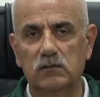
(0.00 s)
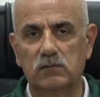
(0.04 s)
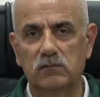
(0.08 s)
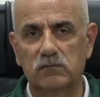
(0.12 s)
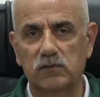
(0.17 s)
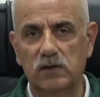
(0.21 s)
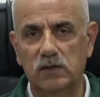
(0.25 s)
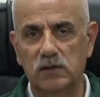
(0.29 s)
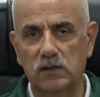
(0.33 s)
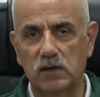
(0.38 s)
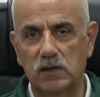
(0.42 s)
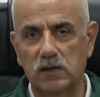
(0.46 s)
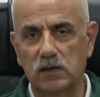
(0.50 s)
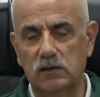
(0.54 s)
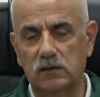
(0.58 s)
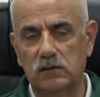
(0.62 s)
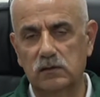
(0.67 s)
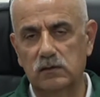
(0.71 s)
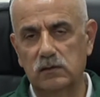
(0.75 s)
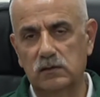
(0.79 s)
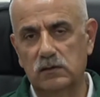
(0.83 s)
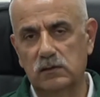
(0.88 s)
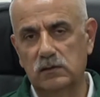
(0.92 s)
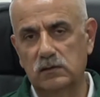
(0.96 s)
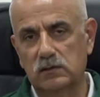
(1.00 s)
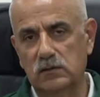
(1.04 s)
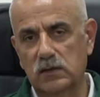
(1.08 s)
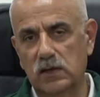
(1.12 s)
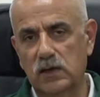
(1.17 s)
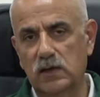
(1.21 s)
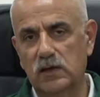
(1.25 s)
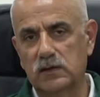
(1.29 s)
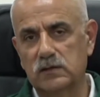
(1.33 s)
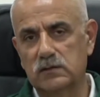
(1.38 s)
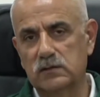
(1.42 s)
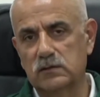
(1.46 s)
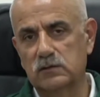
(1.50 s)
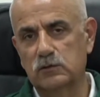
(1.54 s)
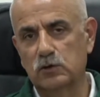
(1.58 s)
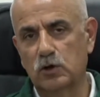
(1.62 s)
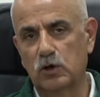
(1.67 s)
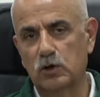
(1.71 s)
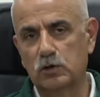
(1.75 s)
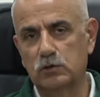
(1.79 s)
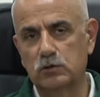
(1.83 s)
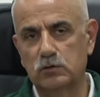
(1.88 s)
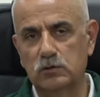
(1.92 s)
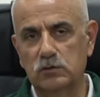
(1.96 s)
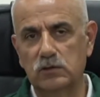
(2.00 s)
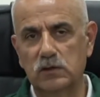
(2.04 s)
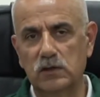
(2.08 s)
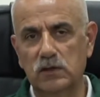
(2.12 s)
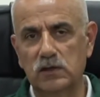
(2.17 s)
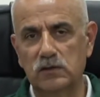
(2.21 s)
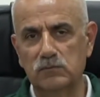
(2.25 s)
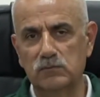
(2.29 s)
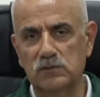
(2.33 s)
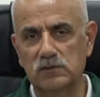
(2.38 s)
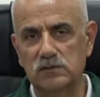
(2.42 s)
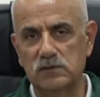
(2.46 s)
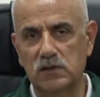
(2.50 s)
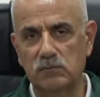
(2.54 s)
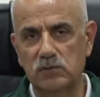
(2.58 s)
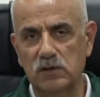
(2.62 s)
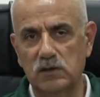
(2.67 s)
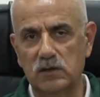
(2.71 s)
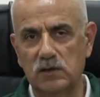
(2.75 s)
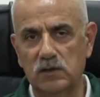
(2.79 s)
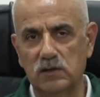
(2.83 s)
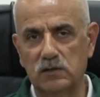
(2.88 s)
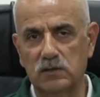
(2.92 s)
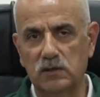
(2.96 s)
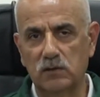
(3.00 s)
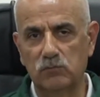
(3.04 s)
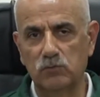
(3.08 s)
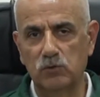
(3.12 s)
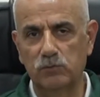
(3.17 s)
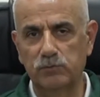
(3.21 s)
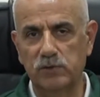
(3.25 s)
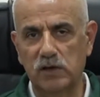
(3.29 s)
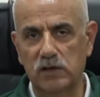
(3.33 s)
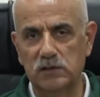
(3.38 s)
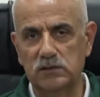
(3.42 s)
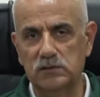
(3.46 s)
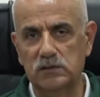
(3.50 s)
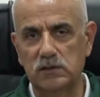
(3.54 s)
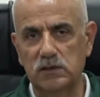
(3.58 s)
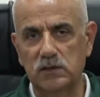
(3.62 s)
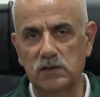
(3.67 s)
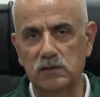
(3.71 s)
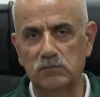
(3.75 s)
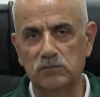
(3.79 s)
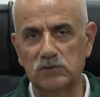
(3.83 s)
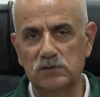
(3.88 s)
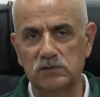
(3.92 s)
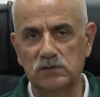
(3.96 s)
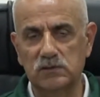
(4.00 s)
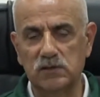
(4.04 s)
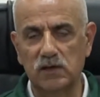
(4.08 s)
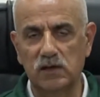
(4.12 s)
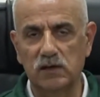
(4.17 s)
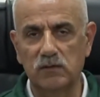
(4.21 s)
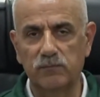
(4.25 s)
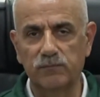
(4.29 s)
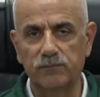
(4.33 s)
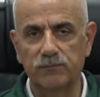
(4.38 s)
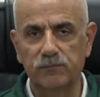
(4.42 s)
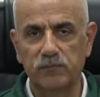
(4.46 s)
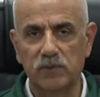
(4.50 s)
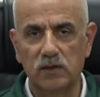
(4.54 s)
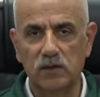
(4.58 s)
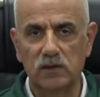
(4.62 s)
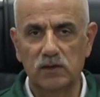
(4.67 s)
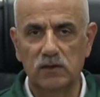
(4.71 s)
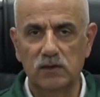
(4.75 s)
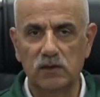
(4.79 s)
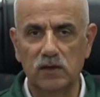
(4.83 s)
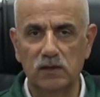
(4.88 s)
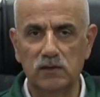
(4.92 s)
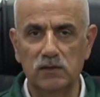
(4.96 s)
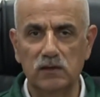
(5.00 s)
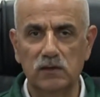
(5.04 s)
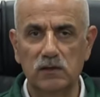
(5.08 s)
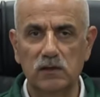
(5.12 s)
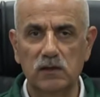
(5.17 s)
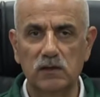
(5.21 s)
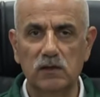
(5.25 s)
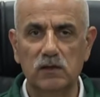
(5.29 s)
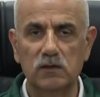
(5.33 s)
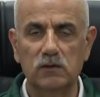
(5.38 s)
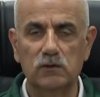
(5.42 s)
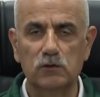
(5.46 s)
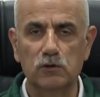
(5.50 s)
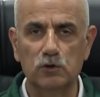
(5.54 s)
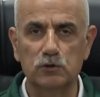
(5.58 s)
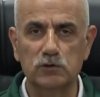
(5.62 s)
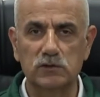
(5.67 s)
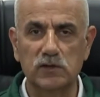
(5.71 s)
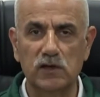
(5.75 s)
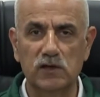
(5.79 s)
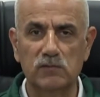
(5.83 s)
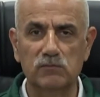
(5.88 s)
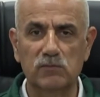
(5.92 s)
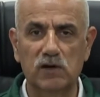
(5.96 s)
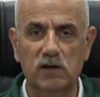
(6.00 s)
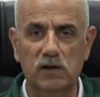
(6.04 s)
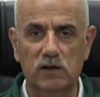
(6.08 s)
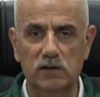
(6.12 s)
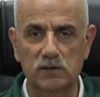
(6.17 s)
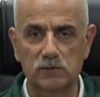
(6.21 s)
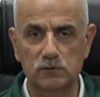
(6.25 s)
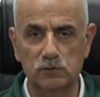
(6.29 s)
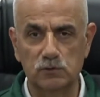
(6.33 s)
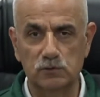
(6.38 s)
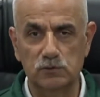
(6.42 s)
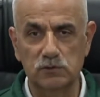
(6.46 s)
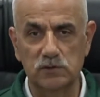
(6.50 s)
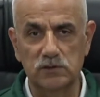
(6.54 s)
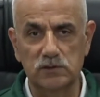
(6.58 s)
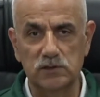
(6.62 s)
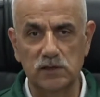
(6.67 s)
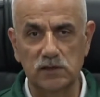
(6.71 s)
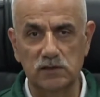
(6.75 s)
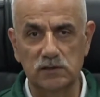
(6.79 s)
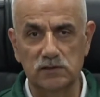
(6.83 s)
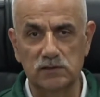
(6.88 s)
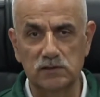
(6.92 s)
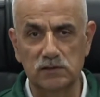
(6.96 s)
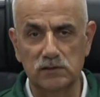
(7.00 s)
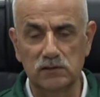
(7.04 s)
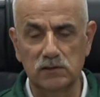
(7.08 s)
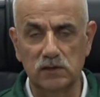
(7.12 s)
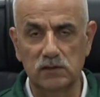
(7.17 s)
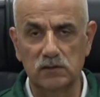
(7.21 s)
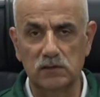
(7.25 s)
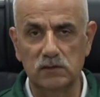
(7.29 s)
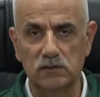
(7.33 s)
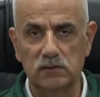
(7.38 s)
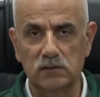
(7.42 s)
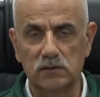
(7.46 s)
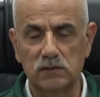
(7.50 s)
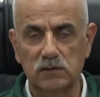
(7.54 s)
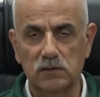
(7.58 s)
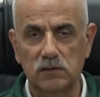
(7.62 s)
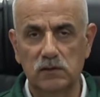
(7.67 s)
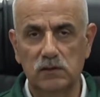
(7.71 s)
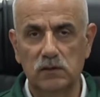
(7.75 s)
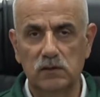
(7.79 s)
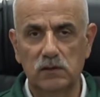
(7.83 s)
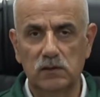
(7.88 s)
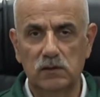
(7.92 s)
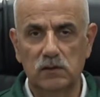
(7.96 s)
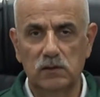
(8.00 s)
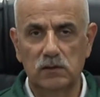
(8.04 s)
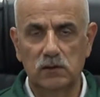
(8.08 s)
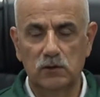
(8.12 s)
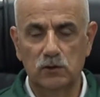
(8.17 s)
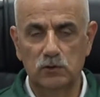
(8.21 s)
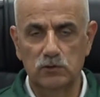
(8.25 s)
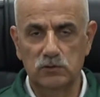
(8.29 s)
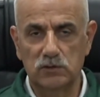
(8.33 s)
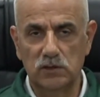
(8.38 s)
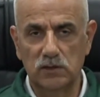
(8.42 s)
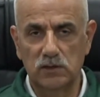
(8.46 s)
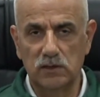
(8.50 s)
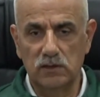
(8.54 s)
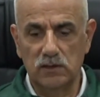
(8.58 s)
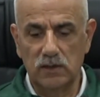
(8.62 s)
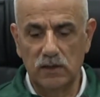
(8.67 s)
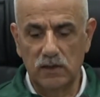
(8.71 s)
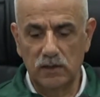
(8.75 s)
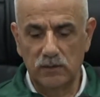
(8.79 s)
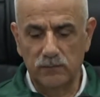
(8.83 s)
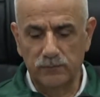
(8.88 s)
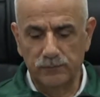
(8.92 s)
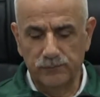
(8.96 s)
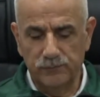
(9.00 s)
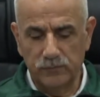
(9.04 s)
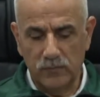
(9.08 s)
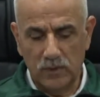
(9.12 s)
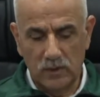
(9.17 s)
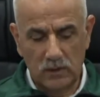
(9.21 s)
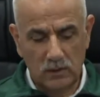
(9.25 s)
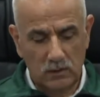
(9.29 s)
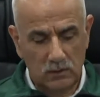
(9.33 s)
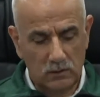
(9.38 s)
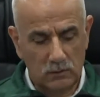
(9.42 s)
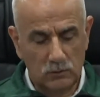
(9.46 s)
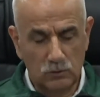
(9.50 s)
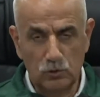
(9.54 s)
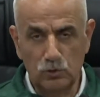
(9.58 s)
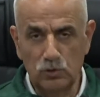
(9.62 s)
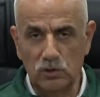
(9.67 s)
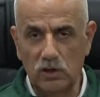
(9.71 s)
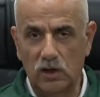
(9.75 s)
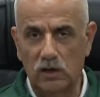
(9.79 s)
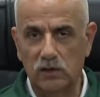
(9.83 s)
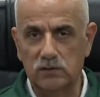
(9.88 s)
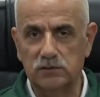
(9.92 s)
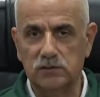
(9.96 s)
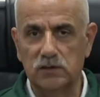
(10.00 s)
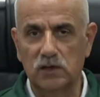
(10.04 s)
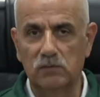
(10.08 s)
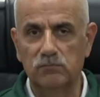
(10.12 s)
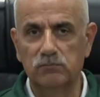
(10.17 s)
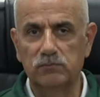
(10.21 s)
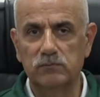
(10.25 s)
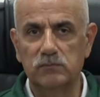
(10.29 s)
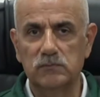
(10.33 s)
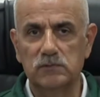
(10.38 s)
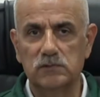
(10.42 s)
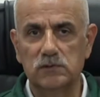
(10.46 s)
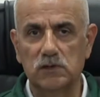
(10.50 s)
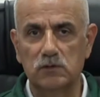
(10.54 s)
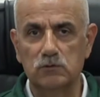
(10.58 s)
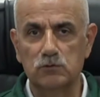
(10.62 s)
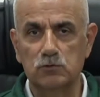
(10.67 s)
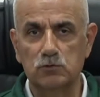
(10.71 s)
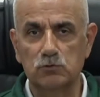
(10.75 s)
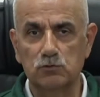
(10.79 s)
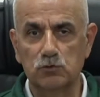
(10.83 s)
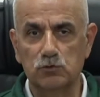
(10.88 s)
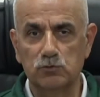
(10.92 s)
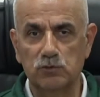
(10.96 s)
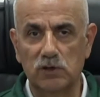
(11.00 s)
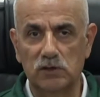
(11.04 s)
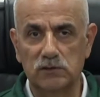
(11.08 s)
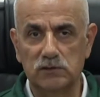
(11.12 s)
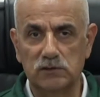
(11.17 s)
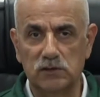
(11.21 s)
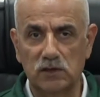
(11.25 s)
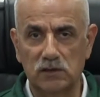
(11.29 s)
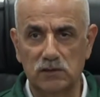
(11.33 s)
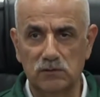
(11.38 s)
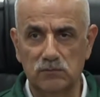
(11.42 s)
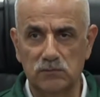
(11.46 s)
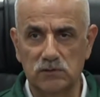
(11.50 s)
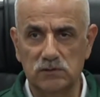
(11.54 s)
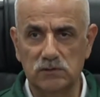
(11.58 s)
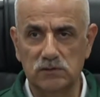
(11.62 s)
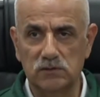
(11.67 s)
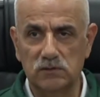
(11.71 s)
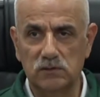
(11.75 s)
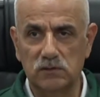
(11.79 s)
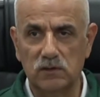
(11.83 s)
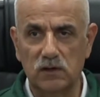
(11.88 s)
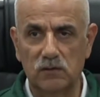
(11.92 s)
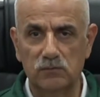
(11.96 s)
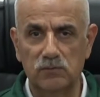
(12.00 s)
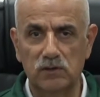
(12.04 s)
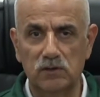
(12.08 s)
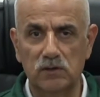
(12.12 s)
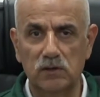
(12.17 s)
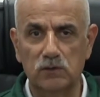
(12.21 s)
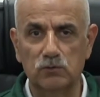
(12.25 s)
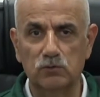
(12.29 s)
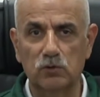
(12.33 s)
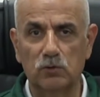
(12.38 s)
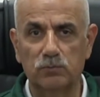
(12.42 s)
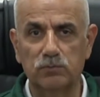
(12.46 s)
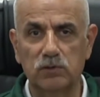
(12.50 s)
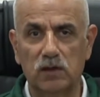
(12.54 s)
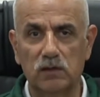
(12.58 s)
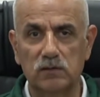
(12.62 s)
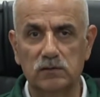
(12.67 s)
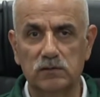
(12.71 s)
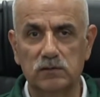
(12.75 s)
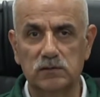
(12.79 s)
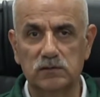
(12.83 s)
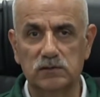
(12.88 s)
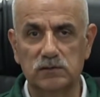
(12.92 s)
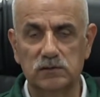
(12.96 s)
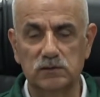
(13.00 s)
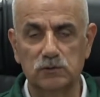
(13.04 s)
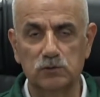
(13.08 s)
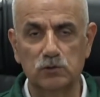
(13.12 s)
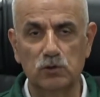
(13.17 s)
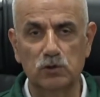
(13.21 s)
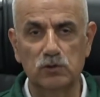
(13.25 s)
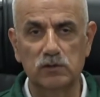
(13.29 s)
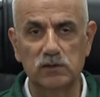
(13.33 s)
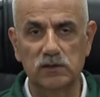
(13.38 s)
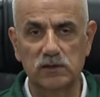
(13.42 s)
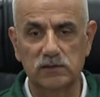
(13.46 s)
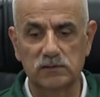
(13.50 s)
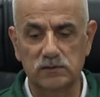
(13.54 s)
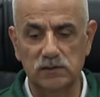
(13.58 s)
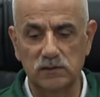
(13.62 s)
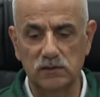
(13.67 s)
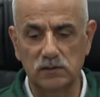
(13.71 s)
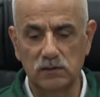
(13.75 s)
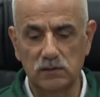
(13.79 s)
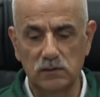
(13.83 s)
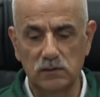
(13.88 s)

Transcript: ve de diğer dört ilimizle birlikte bu beş ilimizde kendini gösterme arzusu içerisindedir. Öncelikle dün akşam Sayın Cumhurbaşkanımız kabine toplantısı sonrası